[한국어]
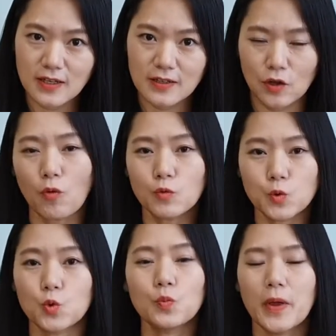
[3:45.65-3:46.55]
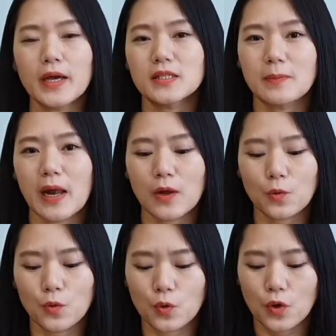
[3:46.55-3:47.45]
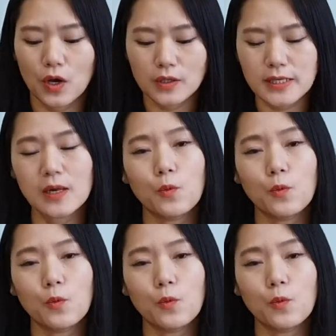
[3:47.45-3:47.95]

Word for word: 너무 조급해하지 말고 잘